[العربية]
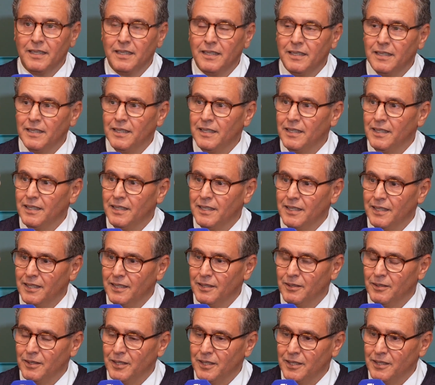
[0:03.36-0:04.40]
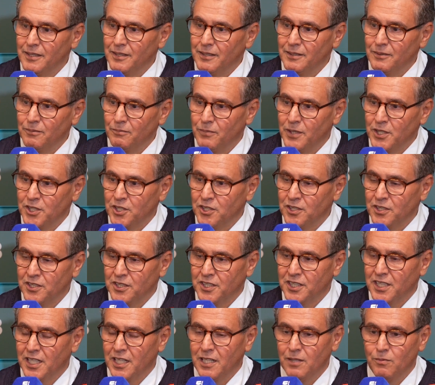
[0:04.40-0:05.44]
أه باش
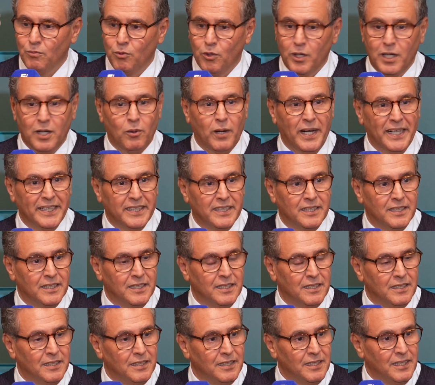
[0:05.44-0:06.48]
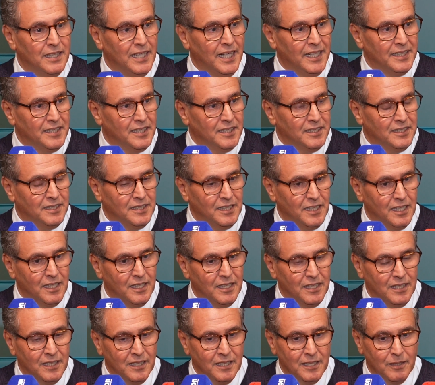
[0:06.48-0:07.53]
نتكلموا على واحد آه، العدد
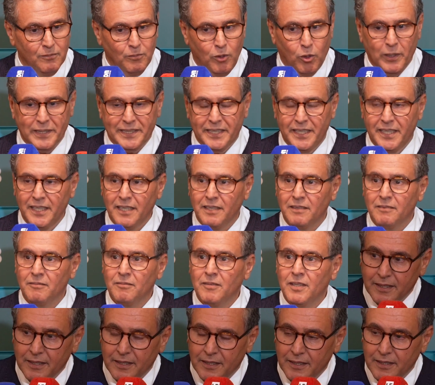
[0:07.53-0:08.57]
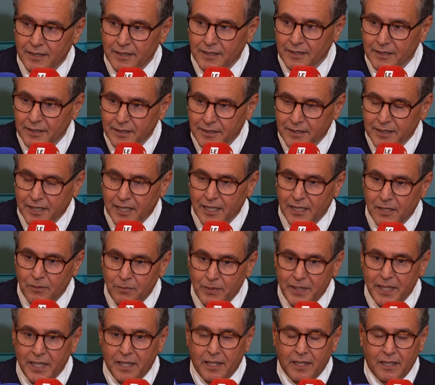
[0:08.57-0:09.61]
ديال المواضيع أه
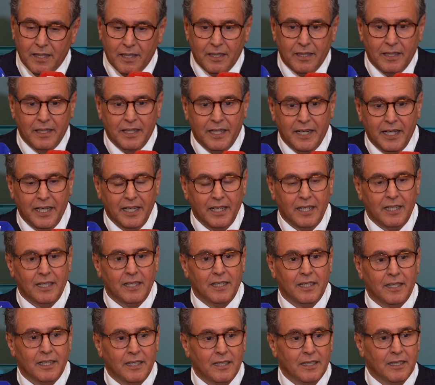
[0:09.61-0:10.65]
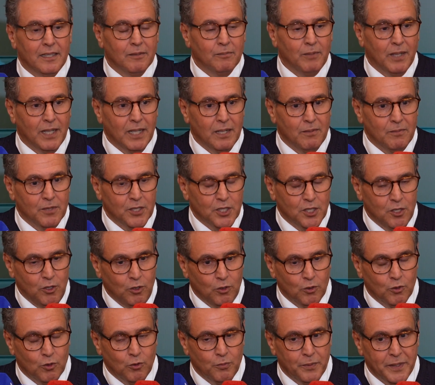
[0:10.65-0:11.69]
تكلمنا على البرامج
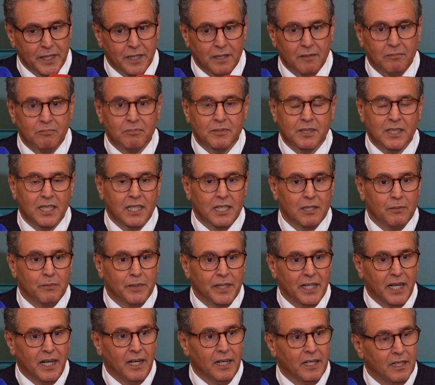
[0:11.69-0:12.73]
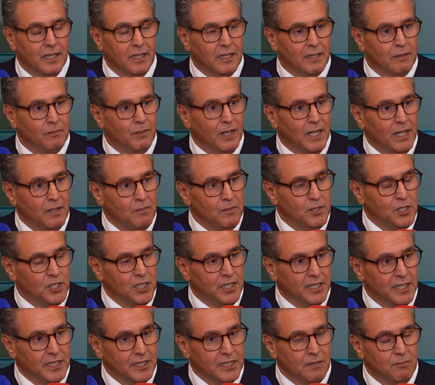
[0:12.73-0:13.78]
الحكوميه تكلمنا على البرامج
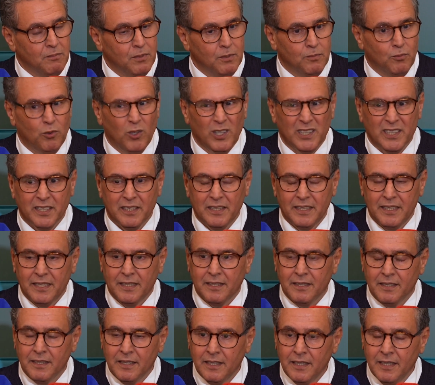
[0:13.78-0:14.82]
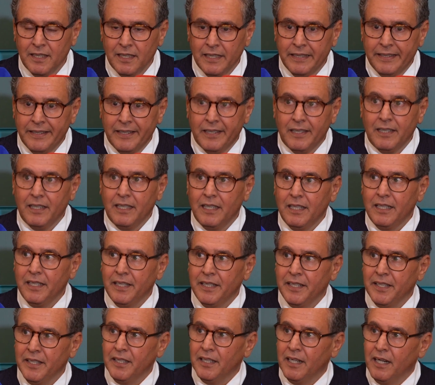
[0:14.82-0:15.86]
اللي كتهم المواطنين
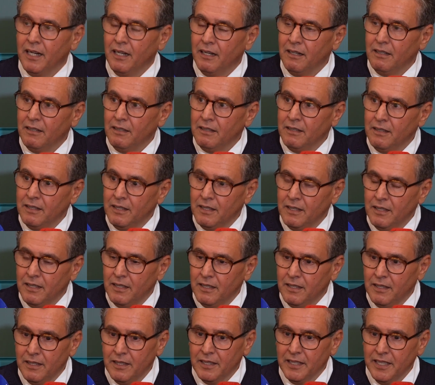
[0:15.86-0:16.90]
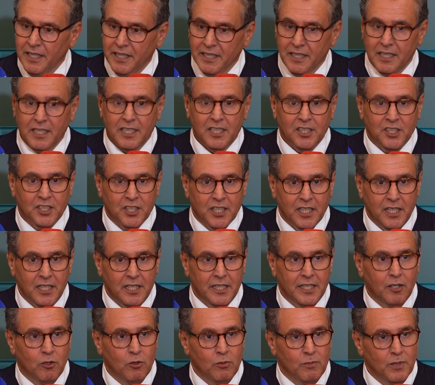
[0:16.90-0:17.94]
اللي هي أه يعني
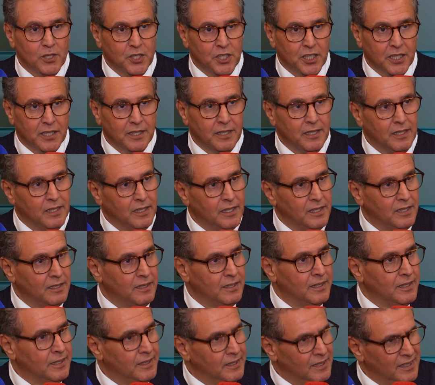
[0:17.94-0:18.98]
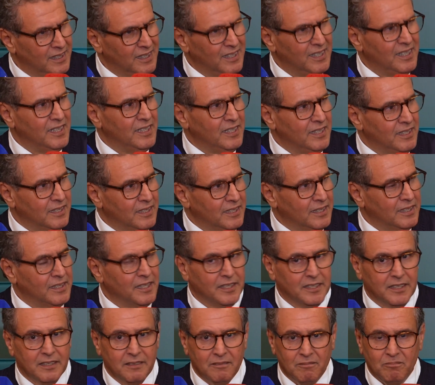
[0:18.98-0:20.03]
الاشكاليه والمشاكل اللي, اللي
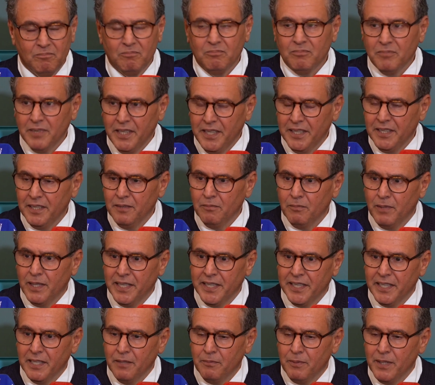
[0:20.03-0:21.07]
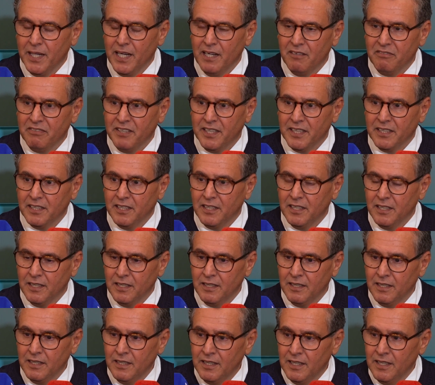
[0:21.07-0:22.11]
كنا يعني مرينا بها في
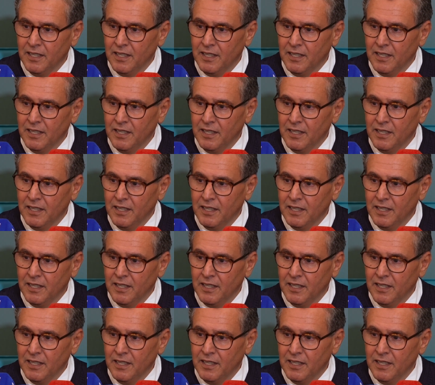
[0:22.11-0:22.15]
هاد